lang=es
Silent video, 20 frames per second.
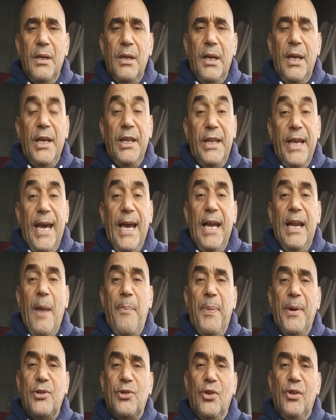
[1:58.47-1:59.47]
Y deje a las
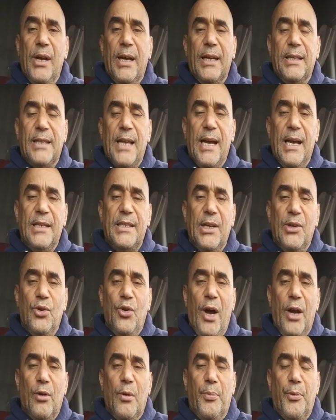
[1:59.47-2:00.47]
personas que están
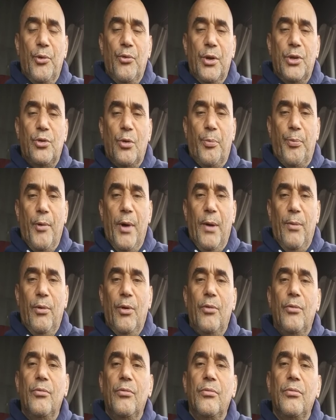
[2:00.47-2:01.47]
haciendo algo por nuestro
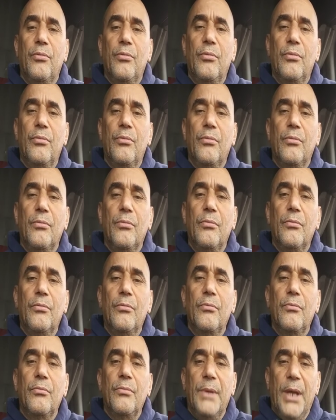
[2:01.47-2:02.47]
pueblo,
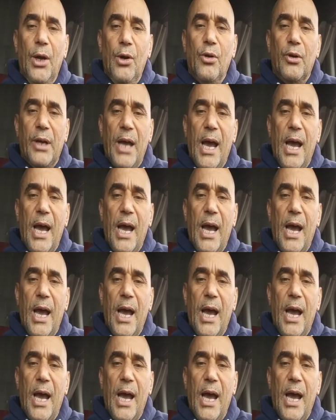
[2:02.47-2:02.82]
deje lo que